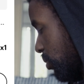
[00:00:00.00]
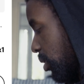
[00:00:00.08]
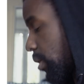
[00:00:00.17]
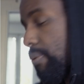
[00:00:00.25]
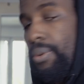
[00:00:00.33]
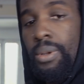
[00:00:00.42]
au
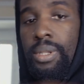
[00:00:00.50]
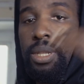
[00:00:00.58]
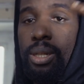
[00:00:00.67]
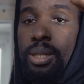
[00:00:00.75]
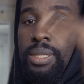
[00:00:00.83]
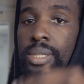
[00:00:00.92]
téléphone et
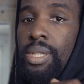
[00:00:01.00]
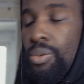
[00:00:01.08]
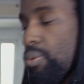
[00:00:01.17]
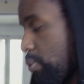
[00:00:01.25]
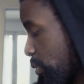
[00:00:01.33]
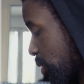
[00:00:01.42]
lister
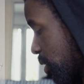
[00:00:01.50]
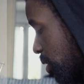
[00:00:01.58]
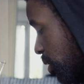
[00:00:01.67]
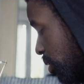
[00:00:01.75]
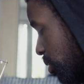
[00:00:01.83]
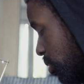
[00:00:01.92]
tous vos
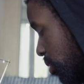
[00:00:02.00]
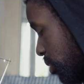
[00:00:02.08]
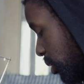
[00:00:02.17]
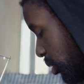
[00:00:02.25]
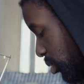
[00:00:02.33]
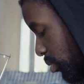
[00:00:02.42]
tirs euh,
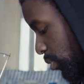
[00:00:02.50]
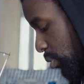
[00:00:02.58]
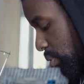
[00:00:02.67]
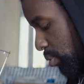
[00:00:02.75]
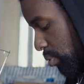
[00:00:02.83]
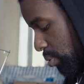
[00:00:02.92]
directement
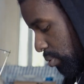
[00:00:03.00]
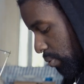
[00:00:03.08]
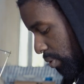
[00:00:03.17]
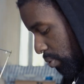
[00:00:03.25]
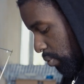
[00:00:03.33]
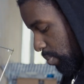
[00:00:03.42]
dessus.
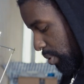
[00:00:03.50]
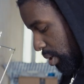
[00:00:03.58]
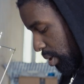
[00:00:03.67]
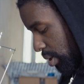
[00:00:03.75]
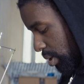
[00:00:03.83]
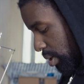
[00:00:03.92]
On va
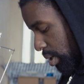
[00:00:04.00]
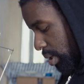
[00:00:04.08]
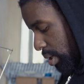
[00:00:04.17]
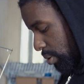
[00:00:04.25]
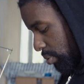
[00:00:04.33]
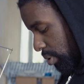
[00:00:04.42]
couper
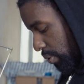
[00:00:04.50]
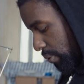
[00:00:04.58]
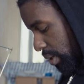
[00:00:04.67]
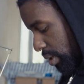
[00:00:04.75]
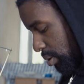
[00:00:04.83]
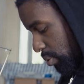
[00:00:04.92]
les
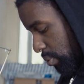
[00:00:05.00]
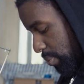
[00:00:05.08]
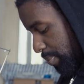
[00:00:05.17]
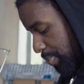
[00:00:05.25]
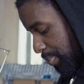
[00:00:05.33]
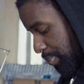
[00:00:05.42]

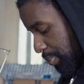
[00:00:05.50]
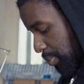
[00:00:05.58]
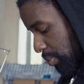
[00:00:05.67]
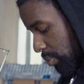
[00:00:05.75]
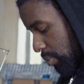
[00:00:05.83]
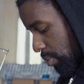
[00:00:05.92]
notifications.
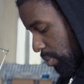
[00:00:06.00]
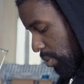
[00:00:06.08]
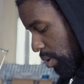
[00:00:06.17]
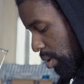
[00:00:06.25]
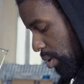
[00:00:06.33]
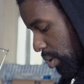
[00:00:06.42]

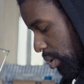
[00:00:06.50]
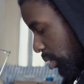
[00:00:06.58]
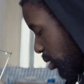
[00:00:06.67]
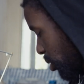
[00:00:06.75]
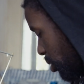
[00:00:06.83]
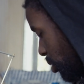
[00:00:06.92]

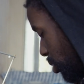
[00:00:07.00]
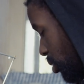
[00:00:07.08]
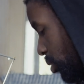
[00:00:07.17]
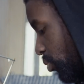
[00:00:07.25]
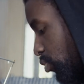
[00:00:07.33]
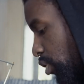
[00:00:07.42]

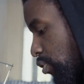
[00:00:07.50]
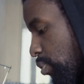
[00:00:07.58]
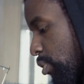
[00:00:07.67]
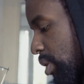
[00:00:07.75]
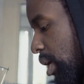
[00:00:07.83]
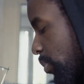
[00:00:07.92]
Euh, donc je vais vous
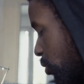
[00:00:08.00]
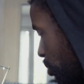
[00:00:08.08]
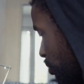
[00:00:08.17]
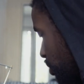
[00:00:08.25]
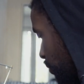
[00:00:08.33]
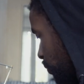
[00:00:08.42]
montrer un peu
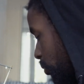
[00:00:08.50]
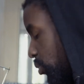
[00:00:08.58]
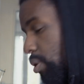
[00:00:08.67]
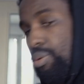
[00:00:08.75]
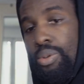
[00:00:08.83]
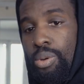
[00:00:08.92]
comment ça
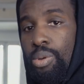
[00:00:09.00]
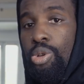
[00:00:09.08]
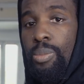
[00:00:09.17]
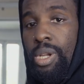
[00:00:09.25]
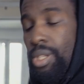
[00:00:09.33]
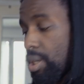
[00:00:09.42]
fonctionne euh,
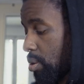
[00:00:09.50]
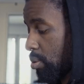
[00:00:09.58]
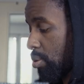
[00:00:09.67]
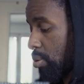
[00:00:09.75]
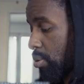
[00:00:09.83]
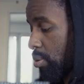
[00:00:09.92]
de manière
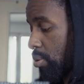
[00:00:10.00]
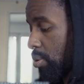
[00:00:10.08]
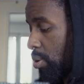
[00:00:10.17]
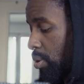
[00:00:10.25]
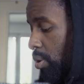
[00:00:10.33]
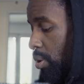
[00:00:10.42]
euh,
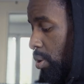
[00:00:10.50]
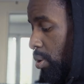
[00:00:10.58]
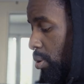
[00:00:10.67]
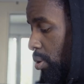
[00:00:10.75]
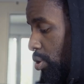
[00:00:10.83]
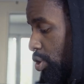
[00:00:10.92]

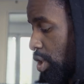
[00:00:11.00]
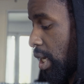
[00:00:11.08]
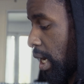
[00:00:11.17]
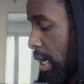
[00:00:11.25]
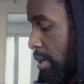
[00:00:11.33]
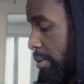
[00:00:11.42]

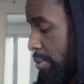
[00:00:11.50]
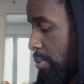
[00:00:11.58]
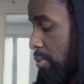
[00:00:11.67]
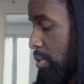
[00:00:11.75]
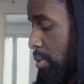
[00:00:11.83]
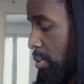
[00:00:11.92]
générale,
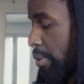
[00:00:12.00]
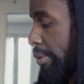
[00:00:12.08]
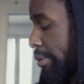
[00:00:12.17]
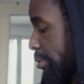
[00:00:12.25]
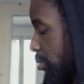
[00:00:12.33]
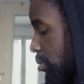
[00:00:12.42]
donc
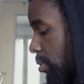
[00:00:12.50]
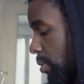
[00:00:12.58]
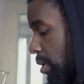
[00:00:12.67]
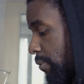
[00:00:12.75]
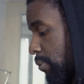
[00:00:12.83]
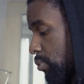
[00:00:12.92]

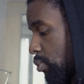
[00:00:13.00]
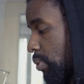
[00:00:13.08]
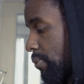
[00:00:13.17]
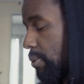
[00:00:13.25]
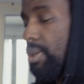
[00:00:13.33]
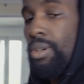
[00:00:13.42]
sans la fonction
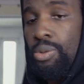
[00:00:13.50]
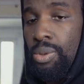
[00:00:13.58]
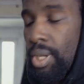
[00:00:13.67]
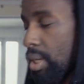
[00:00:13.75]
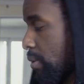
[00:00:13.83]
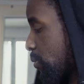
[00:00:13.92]
wifi et
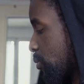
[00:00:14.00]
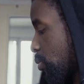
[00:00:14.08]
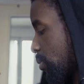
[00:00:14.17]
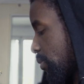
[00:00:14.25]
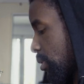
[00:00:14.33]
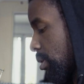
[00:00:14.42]
ensuite avec la
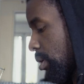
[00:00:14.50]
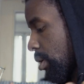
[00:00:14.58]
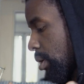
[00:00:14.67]
fonction wifi